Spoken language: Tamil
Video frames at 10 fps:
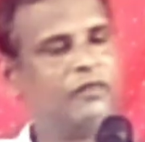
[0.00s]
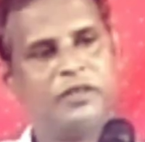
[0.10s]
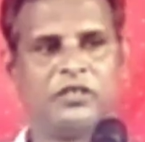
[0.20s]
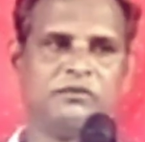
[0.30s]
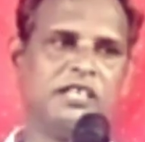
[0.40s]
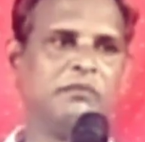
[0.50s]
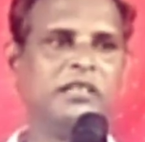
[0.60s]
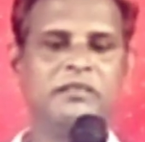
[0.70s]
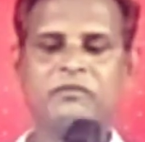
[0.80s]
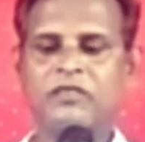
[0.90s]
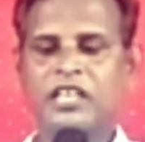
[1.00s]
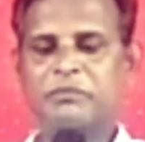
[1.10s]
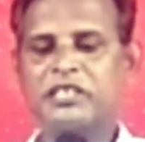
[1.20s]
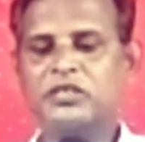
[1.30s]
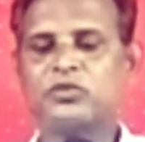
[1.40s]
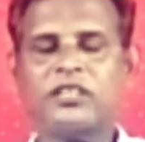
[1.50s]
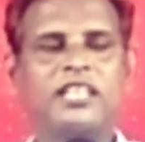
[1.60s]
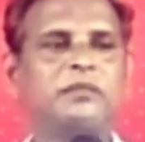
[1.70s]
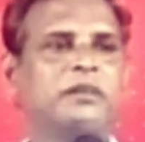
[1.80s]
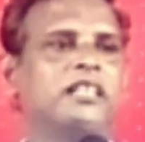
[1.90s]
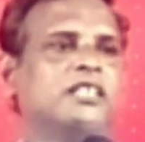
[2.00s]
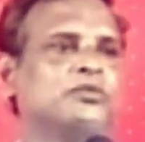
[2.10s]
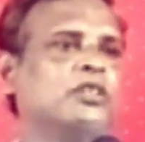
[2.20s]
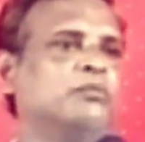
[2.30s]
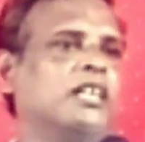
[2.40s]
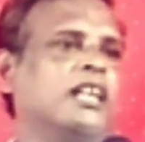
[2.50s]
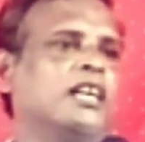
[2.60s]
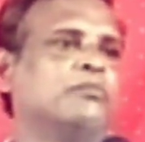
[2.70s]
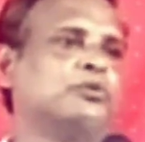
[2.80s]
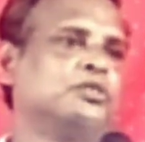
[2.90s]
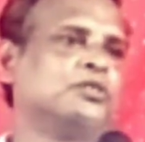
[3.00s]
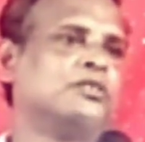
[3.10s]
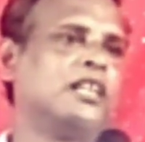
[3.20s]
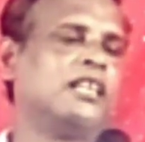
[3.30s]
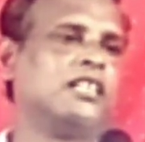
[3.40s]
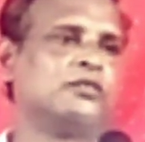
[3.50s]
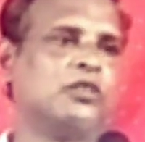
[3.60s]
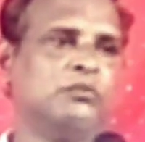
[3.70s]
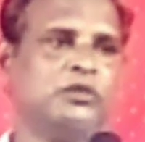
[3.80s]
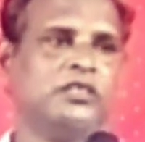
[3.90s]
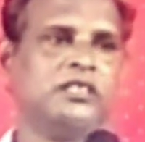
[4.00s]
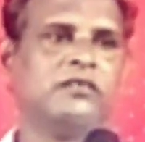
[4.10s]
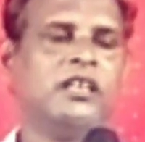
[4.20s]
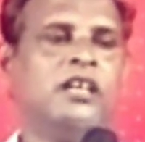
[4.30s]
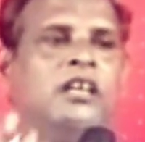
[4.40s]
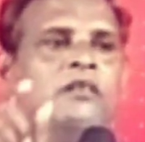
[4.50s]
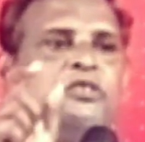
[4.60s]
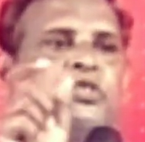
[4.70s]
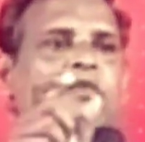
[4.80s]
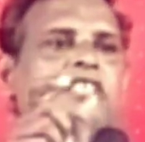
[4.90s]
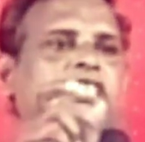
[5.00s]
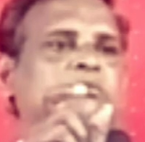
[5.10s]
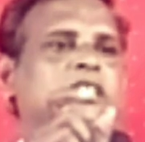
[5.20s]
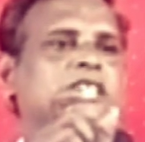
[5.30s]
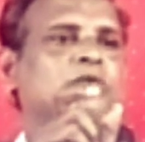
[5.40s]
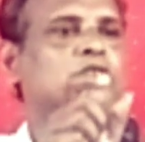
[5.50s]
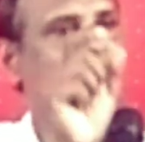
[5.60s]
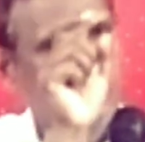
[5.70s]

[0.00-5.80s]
வரும் ஆமே இப்போ இங்கே சொல்கிறாரு பாருங்கள் சொல்லும்போது அழகாக புரிஞ்சுக்கணும் நல்லா இதில் சொல்லும்போது விசுவாசமானது ஒரு